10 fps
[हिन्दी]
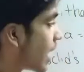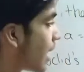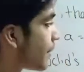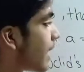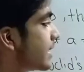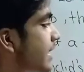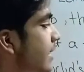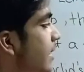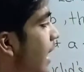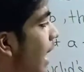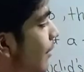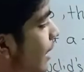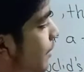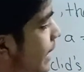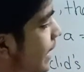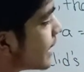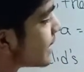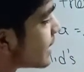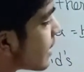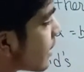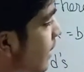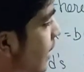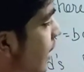तो ये आपका आ जाएगा अब आप कहेंगे सर